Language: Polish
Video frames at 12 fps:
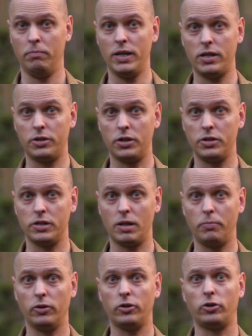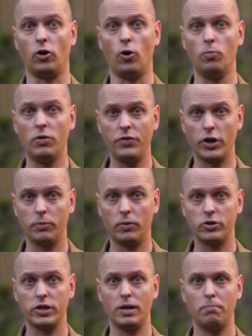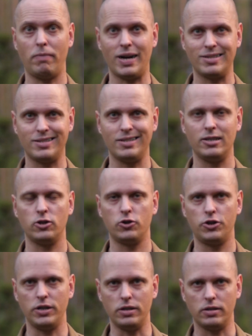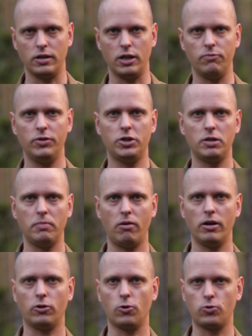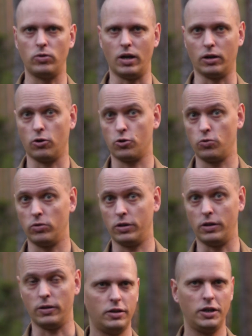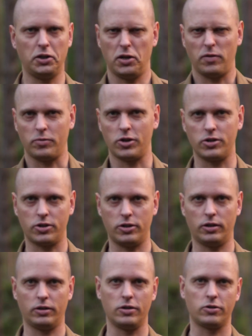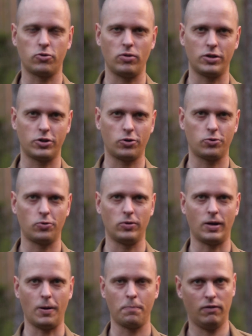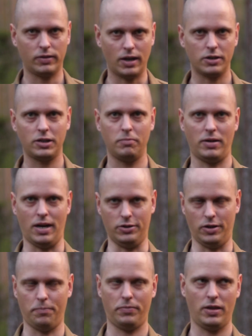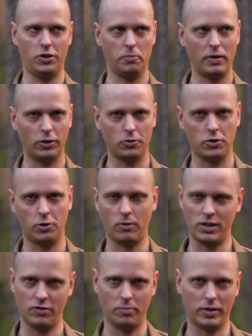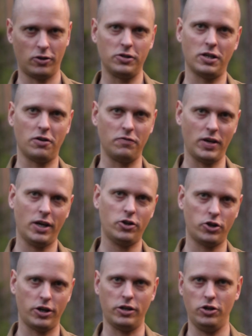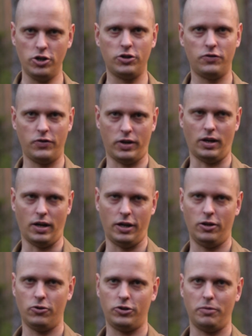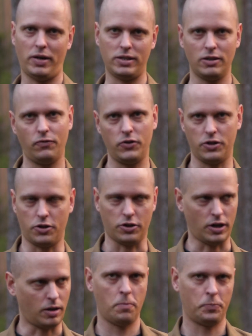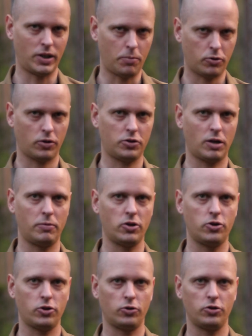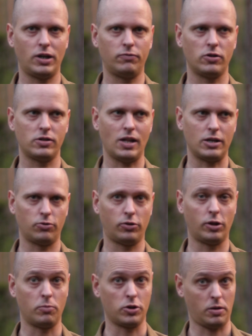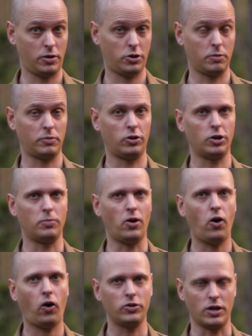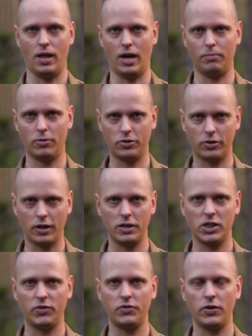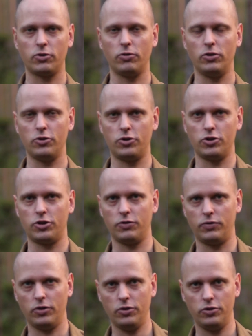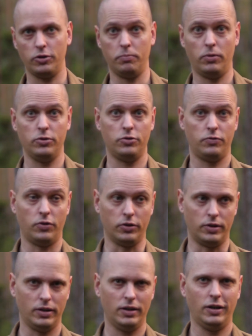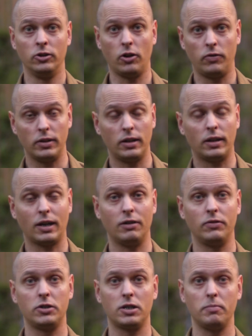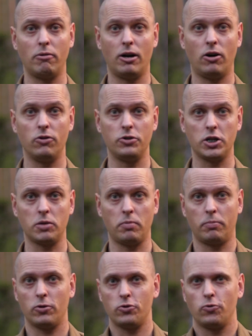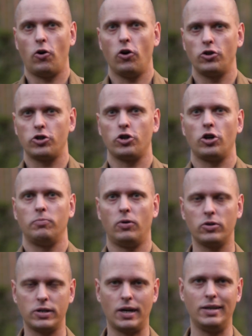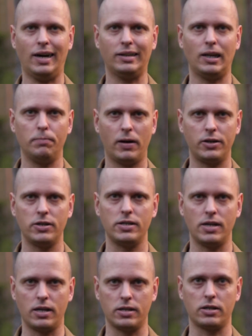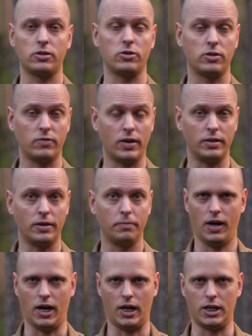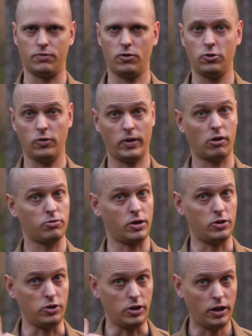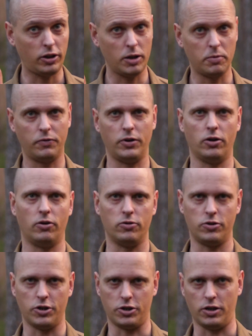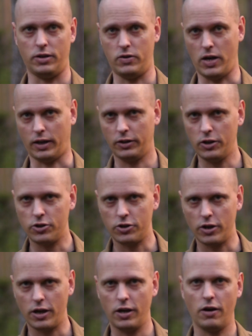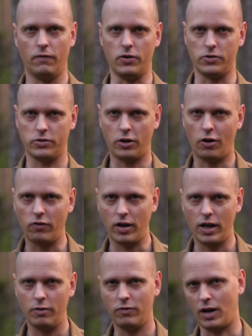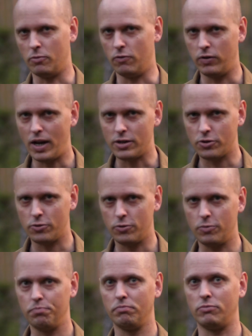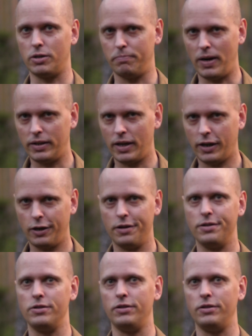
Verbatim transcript: Miejsce 45 to obuwie robocze, pasy, jeansy i wytrzymałe koszule, koszulki. Nigdy nie wiem, czy shirt to jest koszula, czy koszulka. W każdym razie, jeśli będą sytuacje wymagające większej niż zwykle ilości pracy fizycznej, bo na przykład trzeba będzie ściągnąć drewno z lasu do domu, żeby mieć czym ten dom ogrzać, albo zorganizować większą ilość żywności bądź wody, to wtedy taka wytrzymała odzież, po prostu odzież robocza, jak najbardziej znajdzie zastosowanie. Ale zwróćcie uwagę, że tutaj nikt nie mówi o odzieży taktycznej, wojskowej, w kamuflażu. Przypadek?